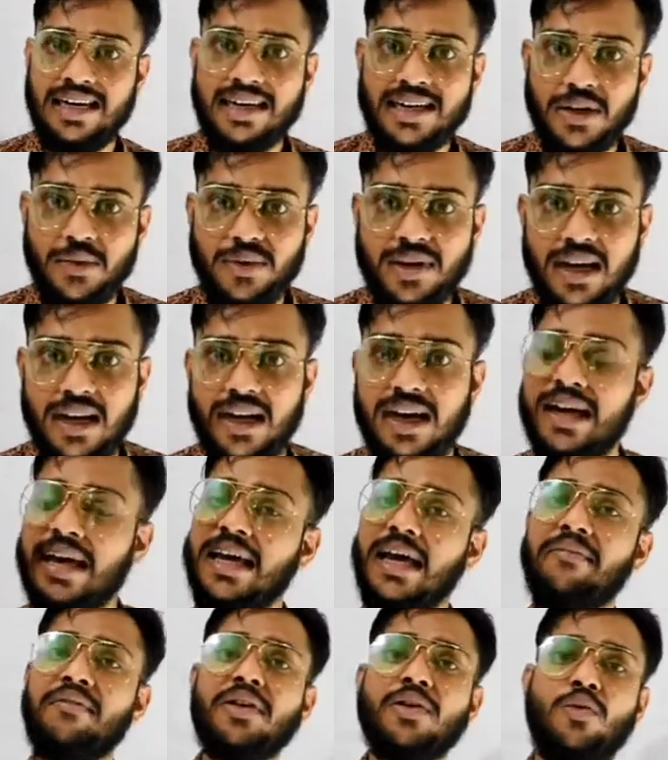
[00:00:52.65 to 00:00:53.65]
e उठा लेना
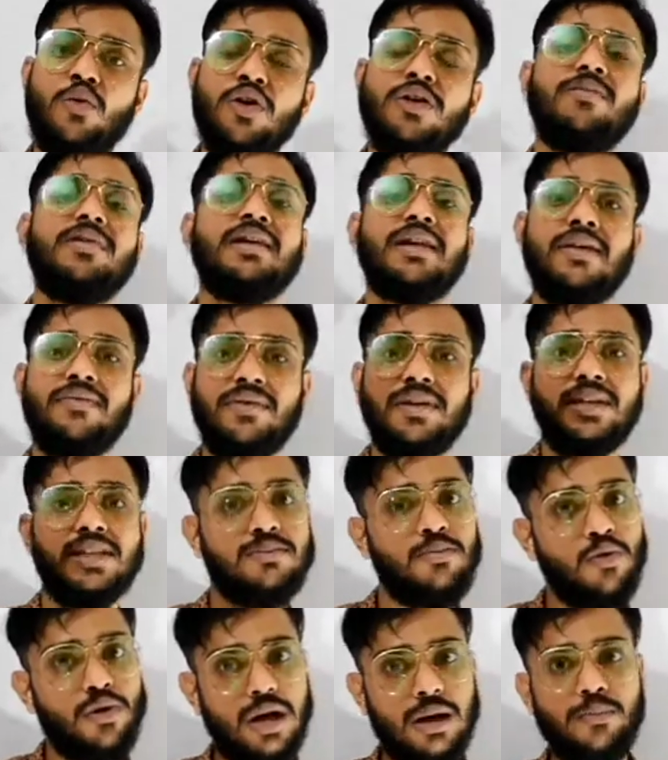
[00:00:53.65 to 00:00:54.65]
या फिर कोई भी रेफरेंस
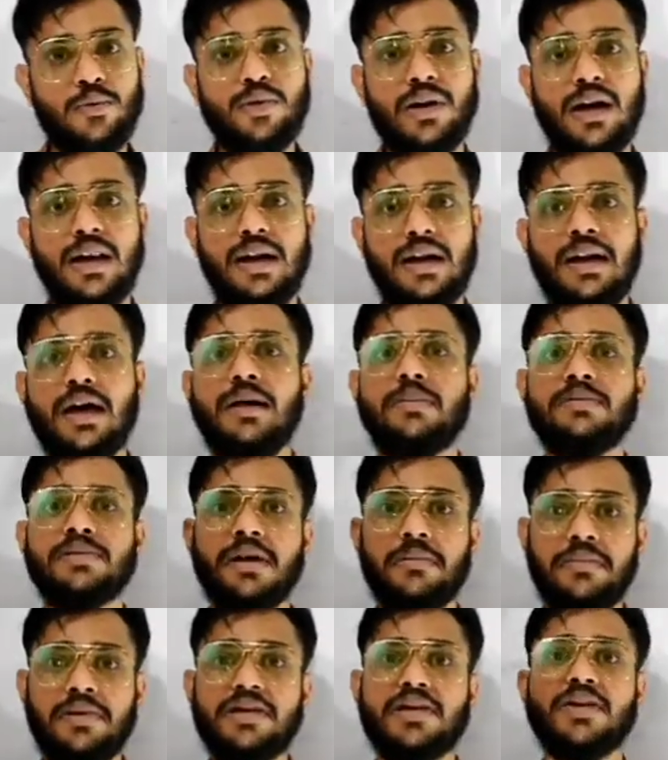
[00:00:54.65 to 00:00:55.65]
बुक आप उठा लेना आप
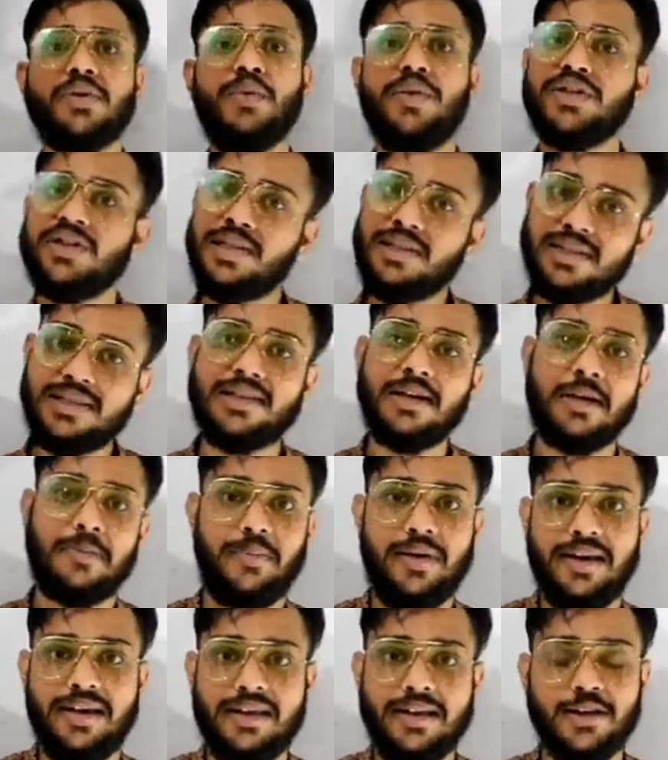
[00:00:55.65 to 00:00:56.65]
सभी के क्वेश्चंस कर
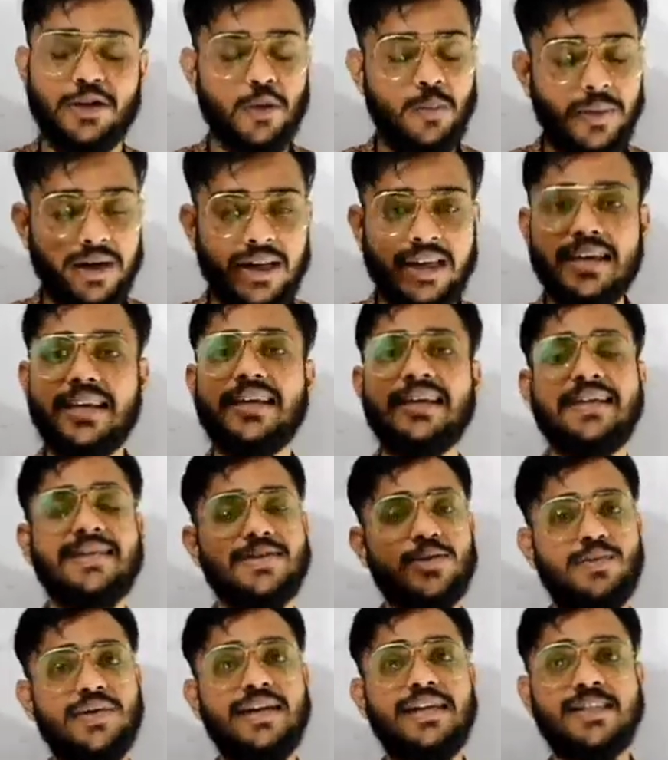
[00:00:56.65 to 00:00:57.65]
पाएंगे तो बने रहिए
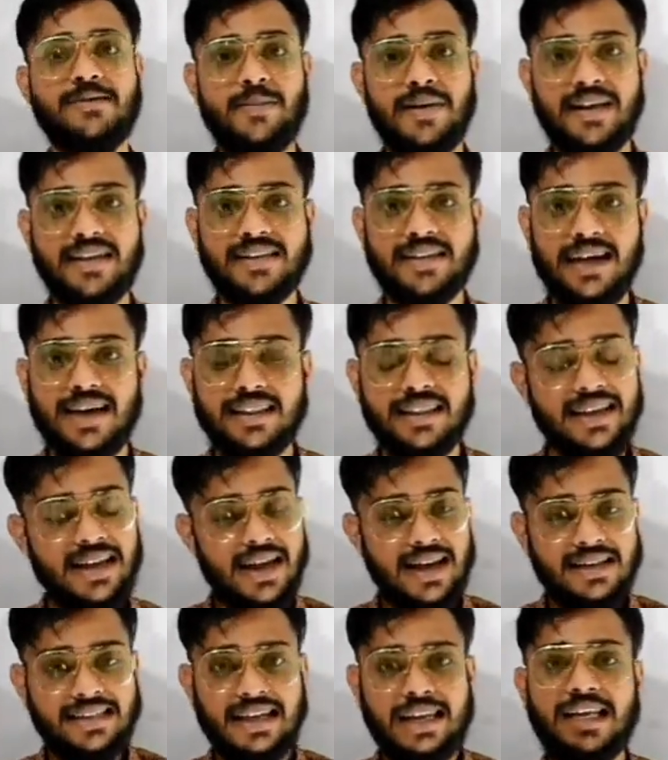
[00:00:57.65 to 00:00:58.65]
स्टूडेंट्स मेरे साथ
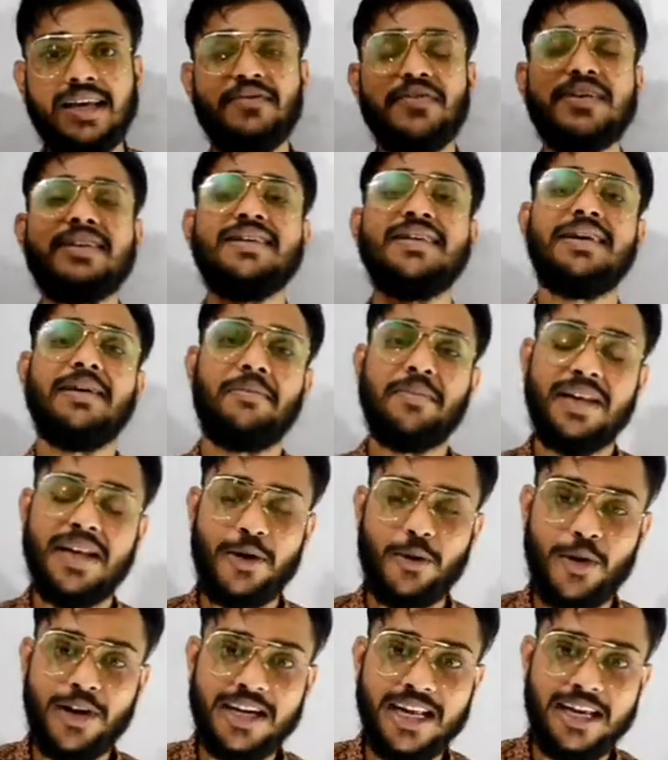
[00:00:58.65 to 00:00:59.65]
चलिए फिर बिना
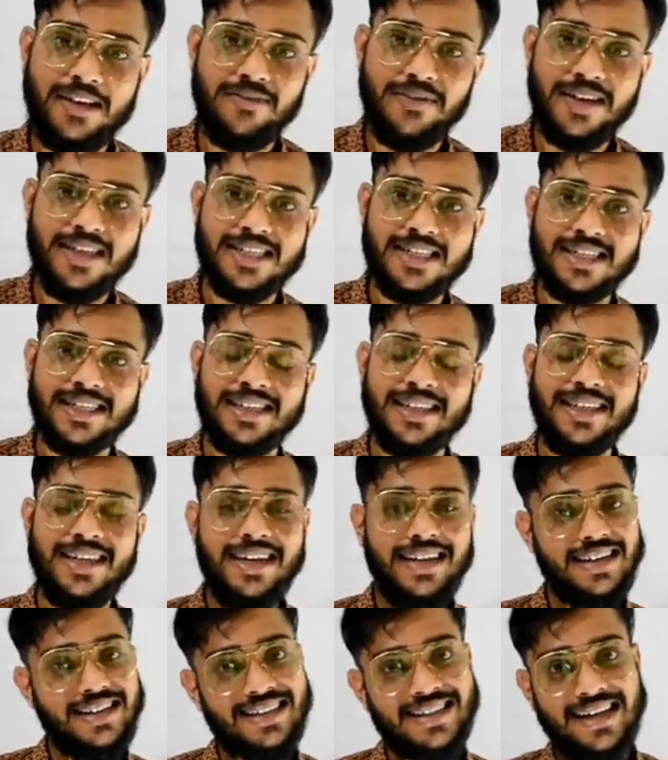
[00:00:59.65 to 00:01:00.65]
कोई टाइम वेस्ट किए
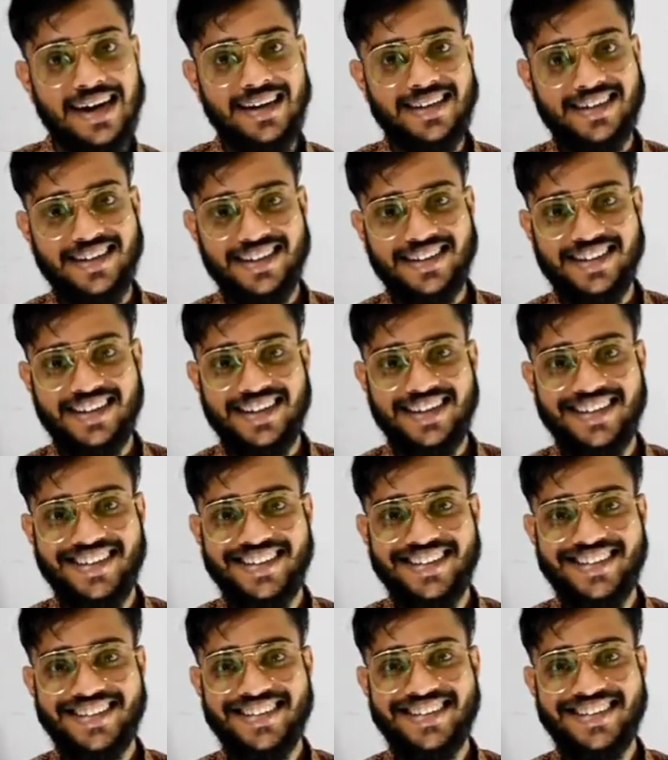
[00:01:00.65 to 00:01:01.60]
स्टार्ट करते हैं